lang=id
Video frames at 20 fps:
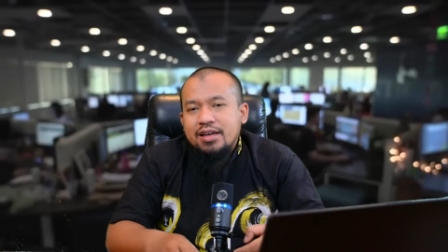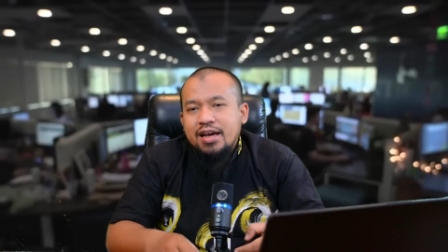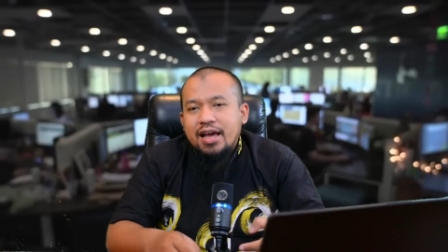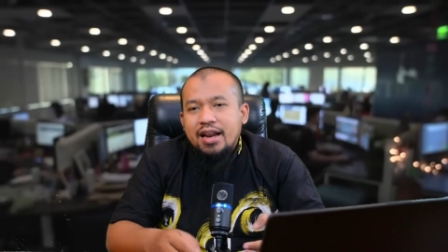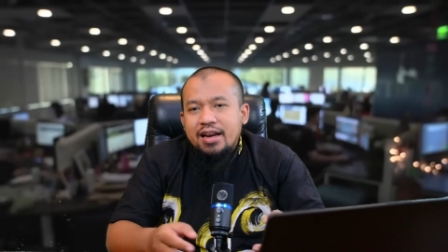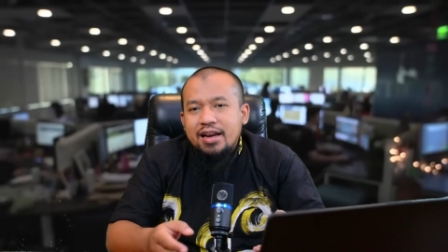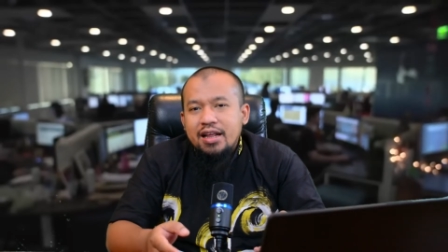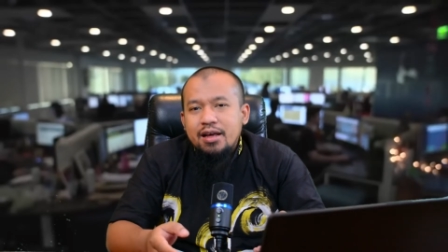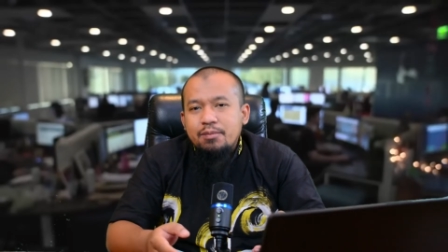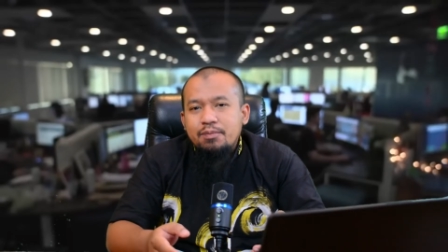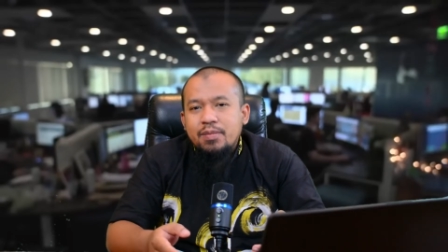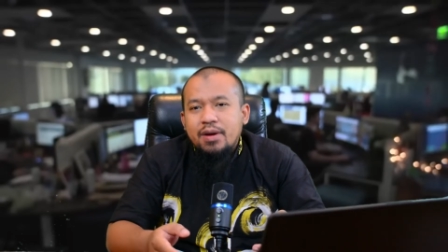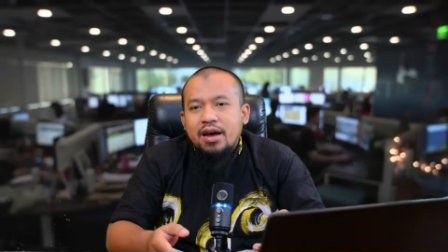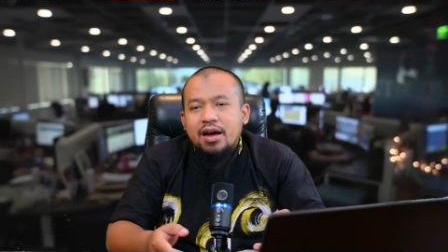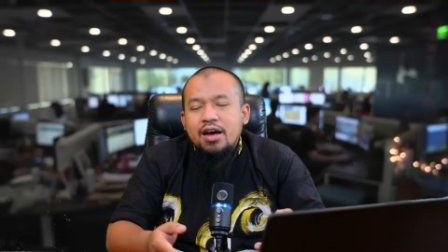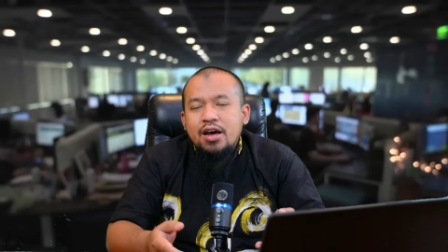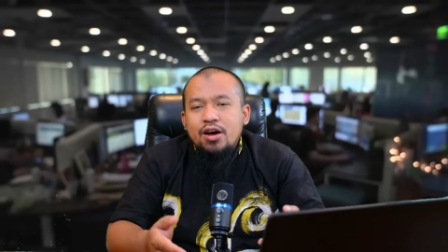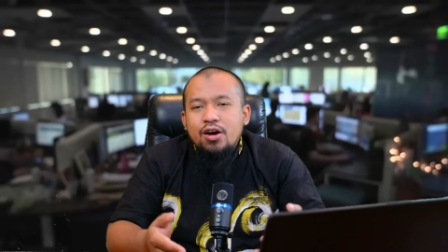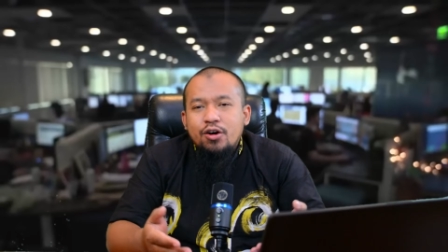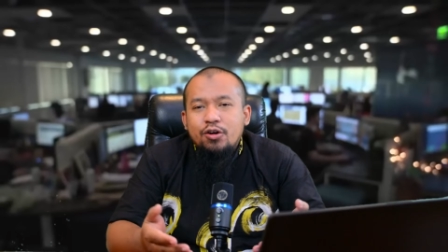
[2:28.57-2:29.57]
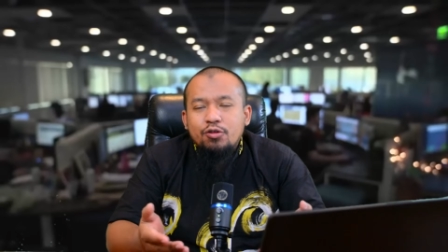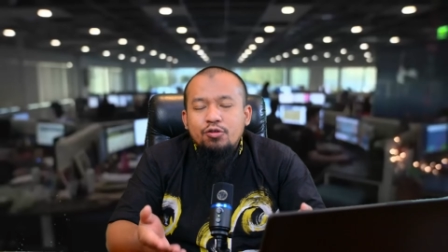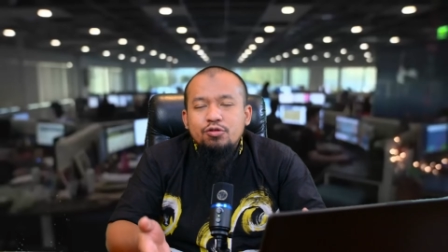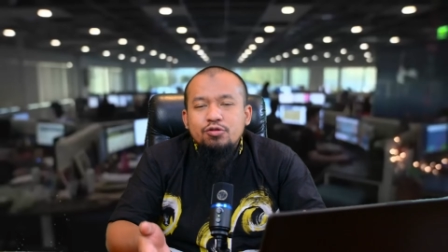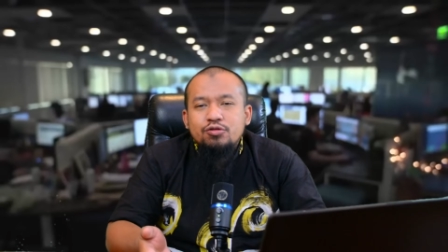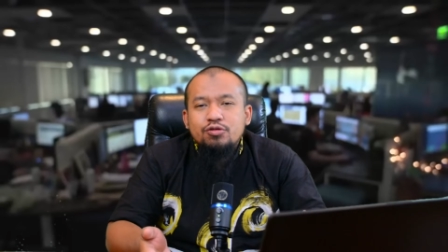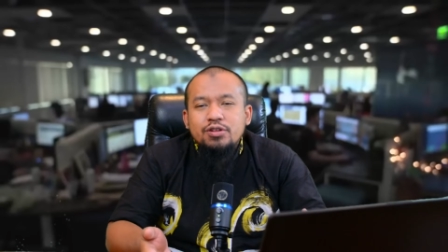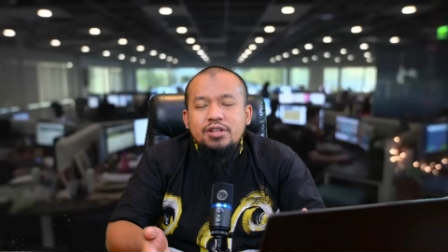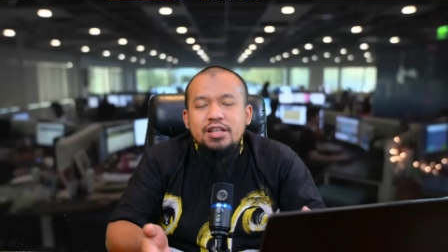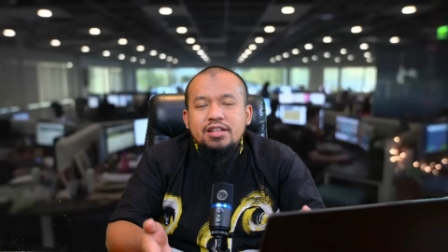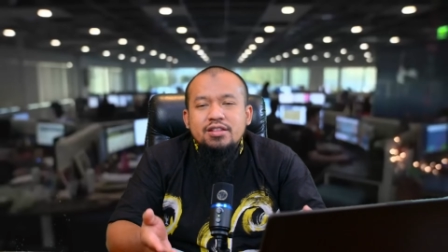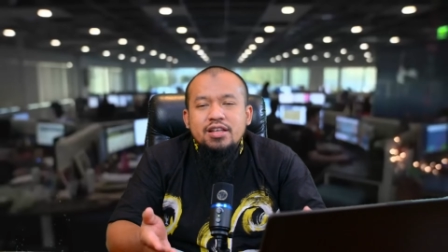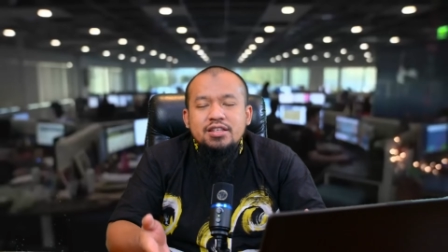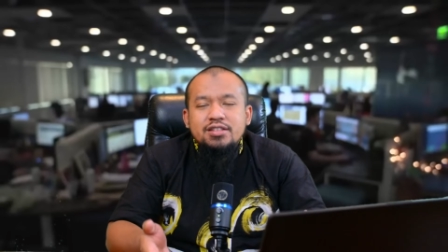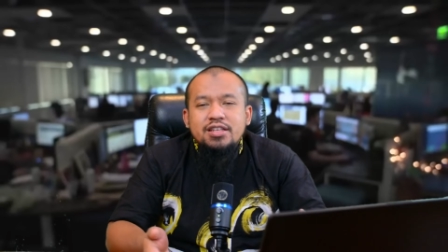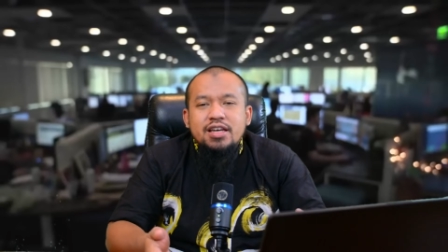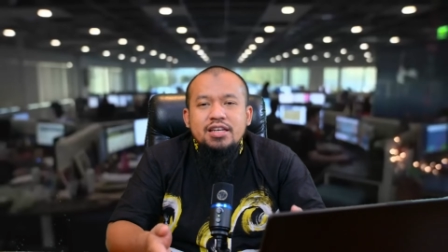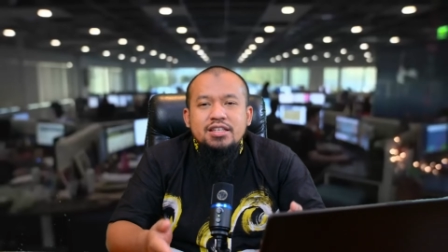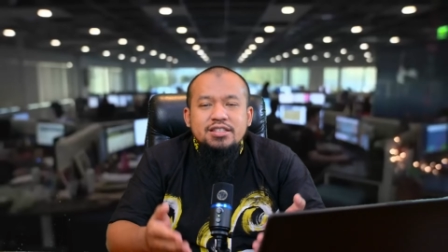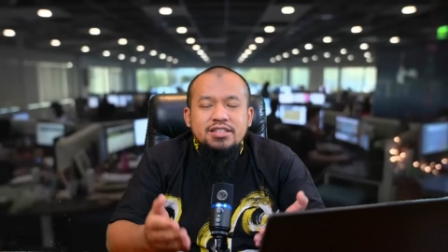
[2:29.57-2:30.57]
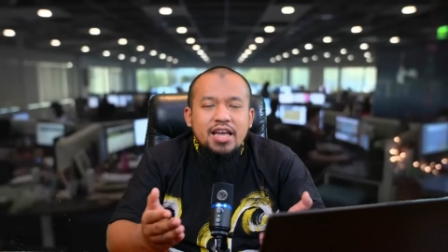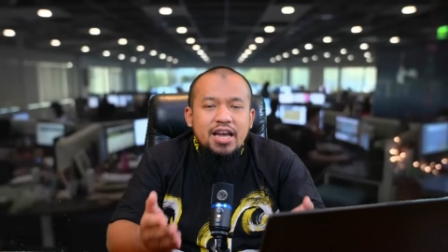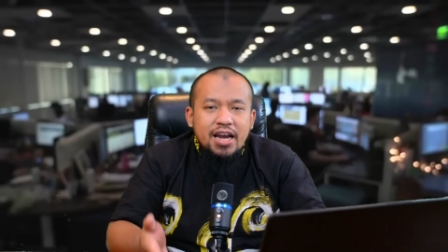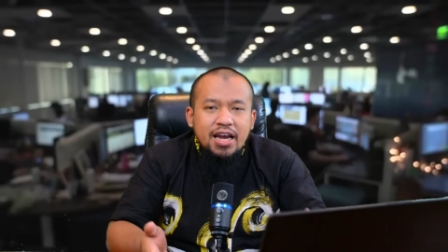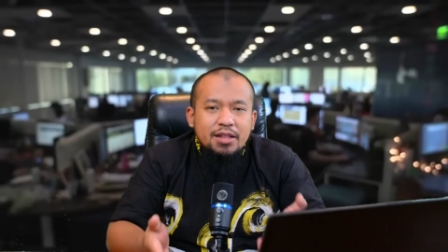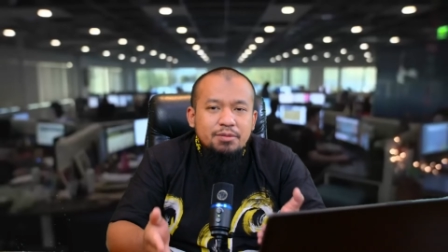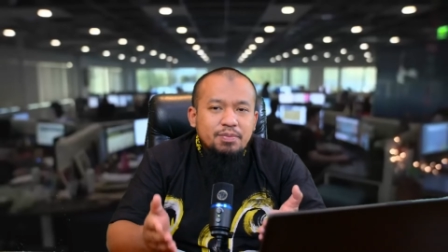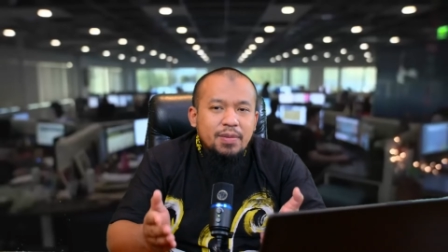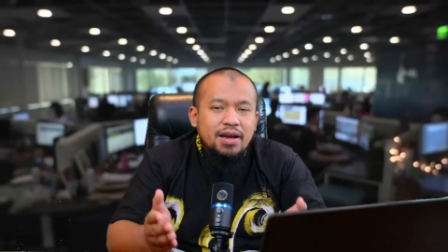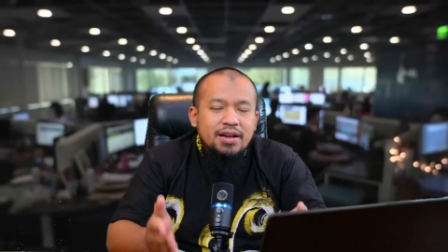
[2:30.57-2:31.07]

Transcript: Karena apa? Rutinitas yang sangat